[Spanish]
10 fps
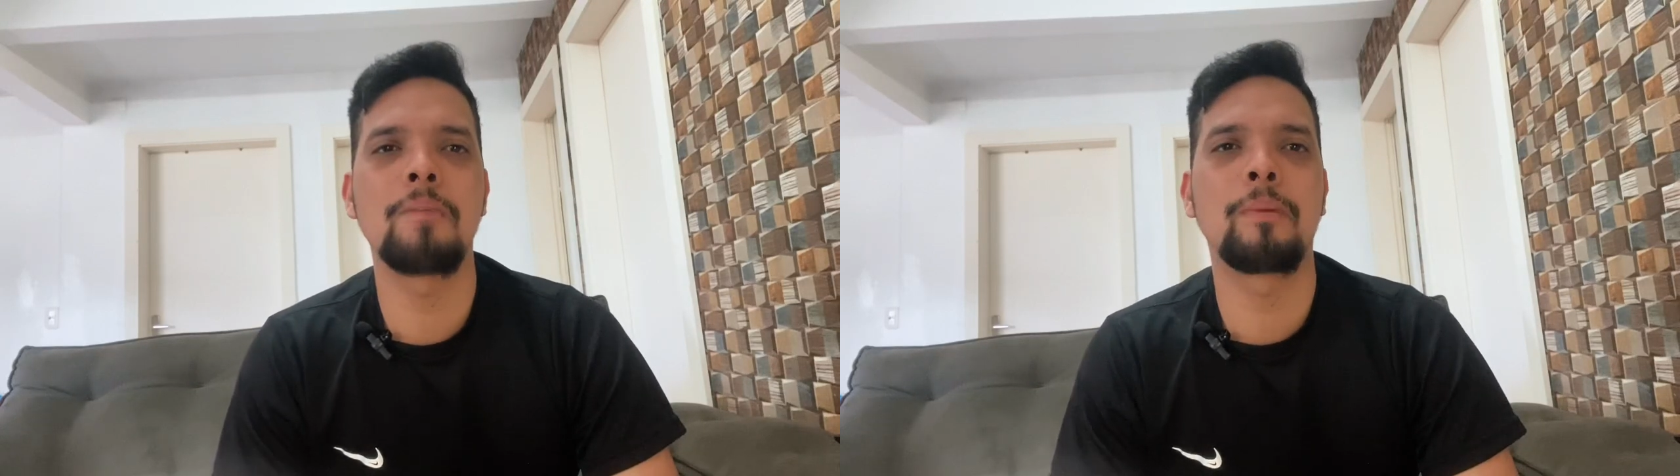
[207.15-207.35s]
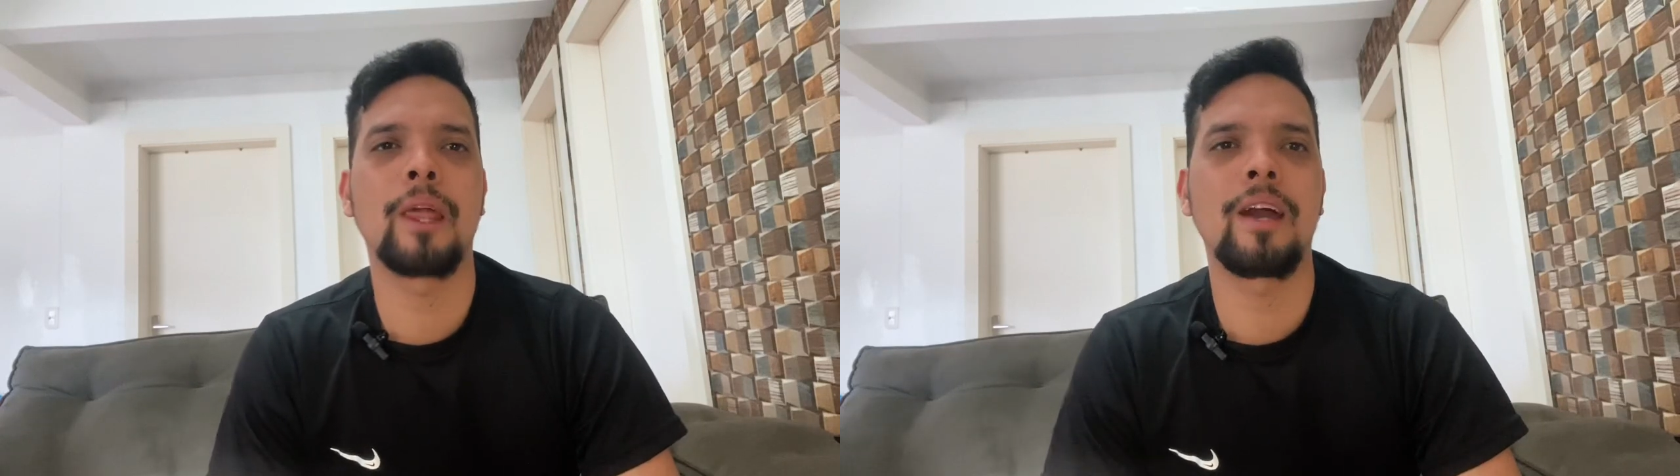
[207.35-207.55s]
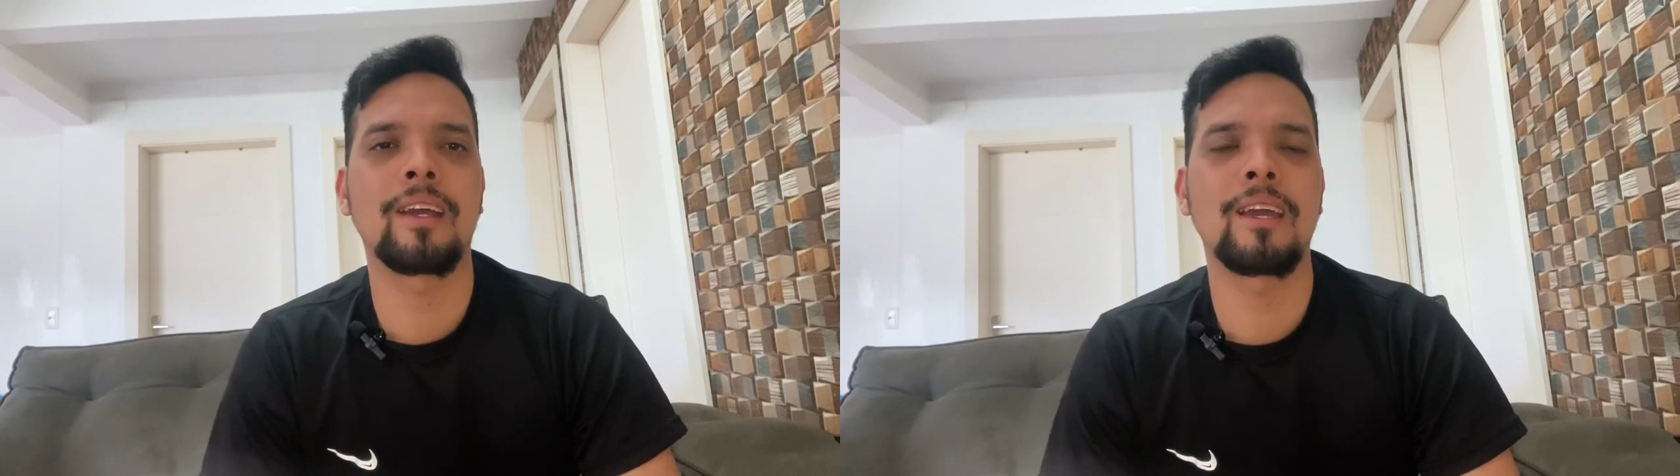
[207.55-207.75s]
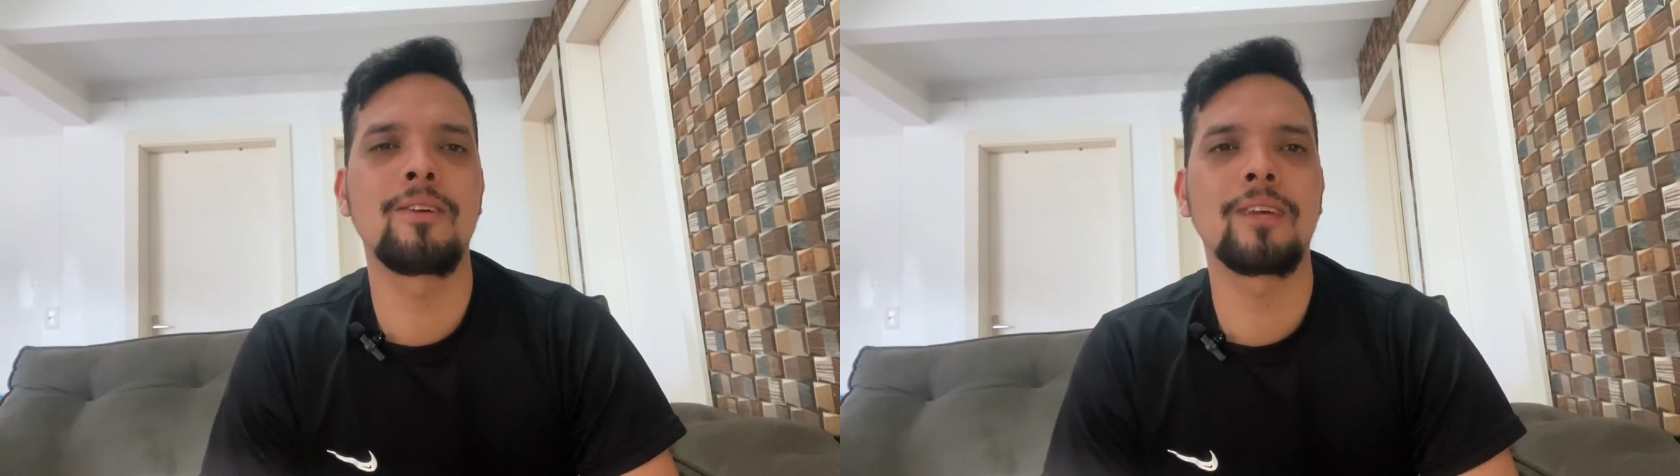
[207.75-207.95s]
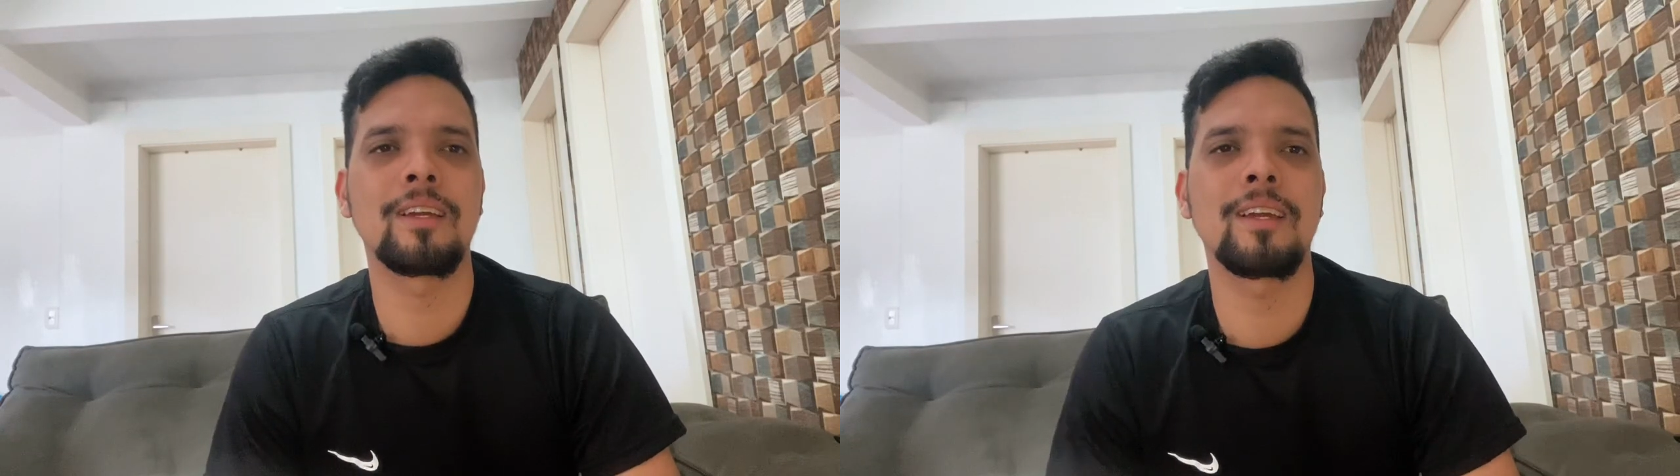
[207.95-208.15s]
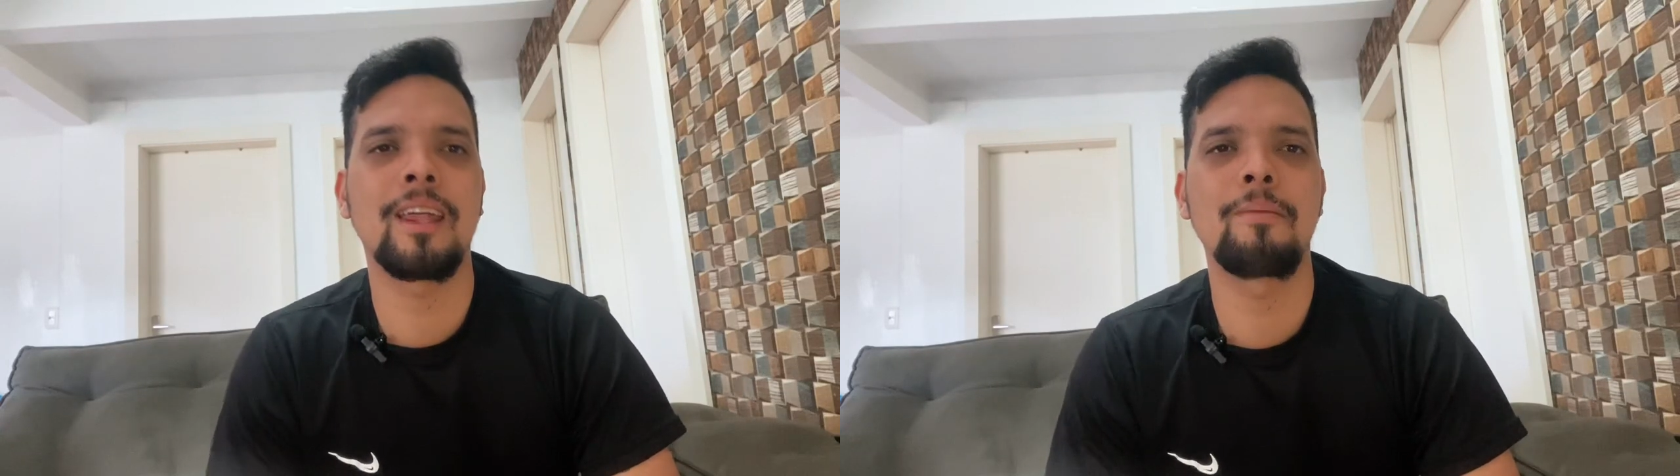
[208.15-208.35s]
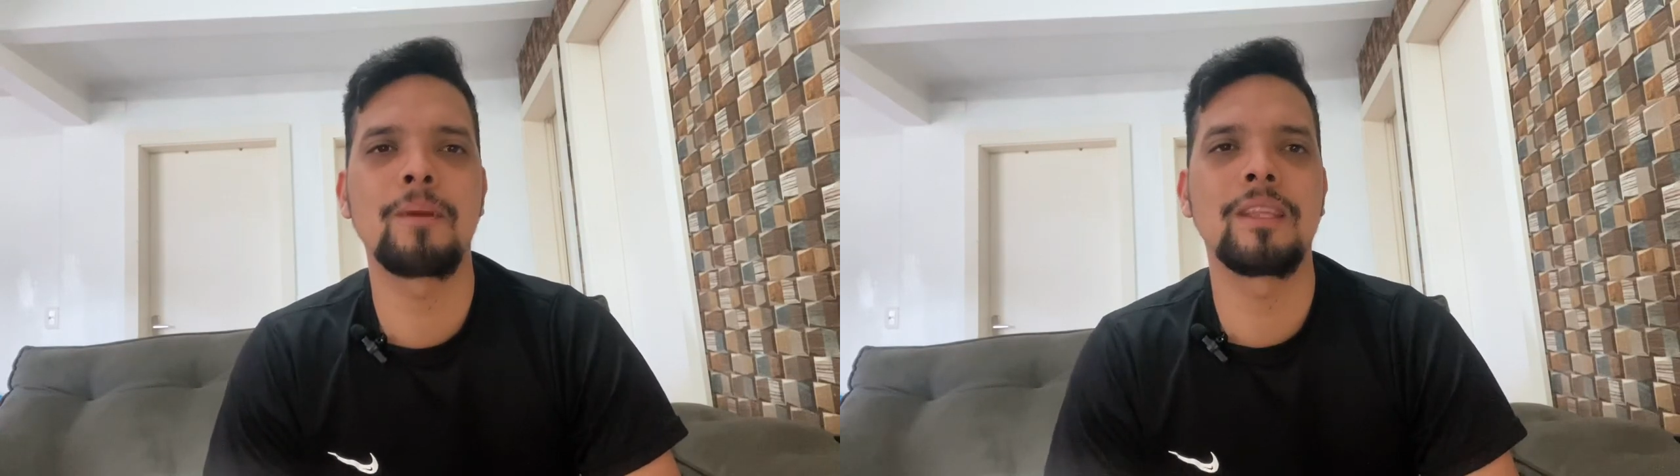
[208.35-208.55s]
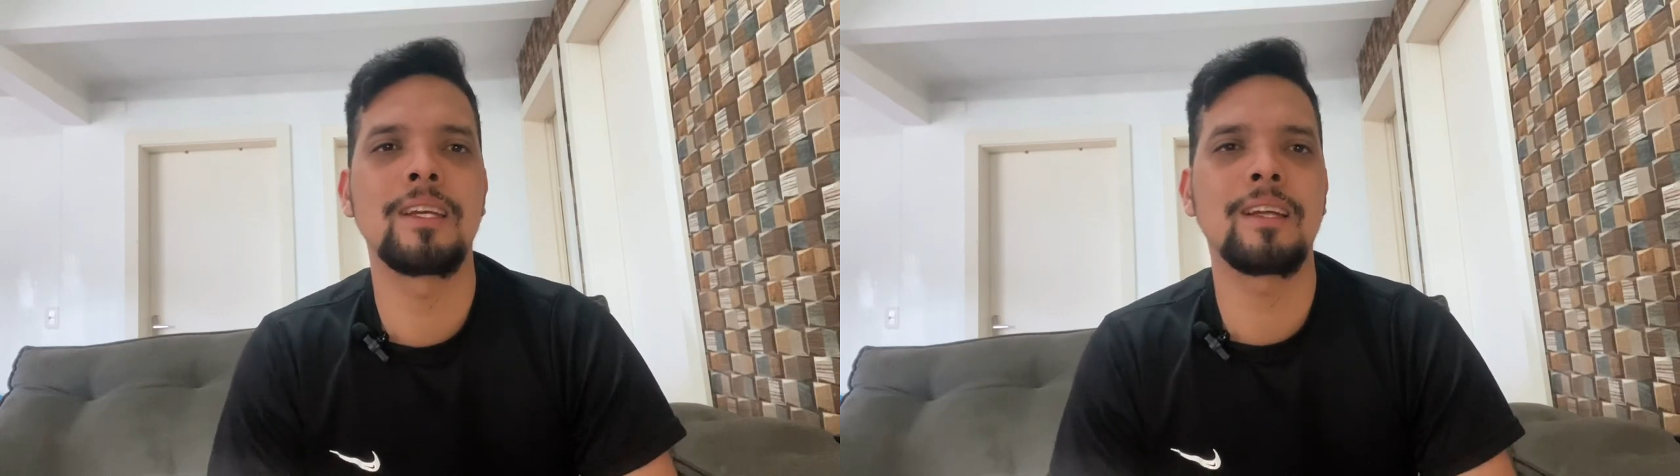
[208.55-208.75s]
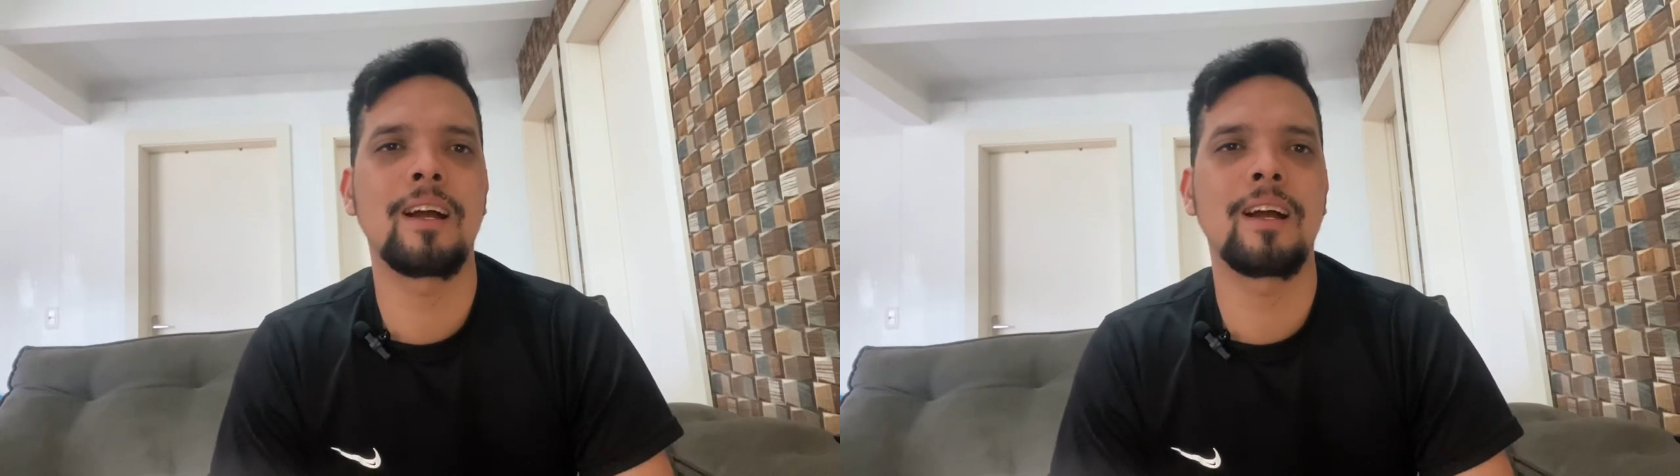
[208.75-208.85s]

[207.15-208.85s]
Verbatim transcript: para aquellos que quieran venir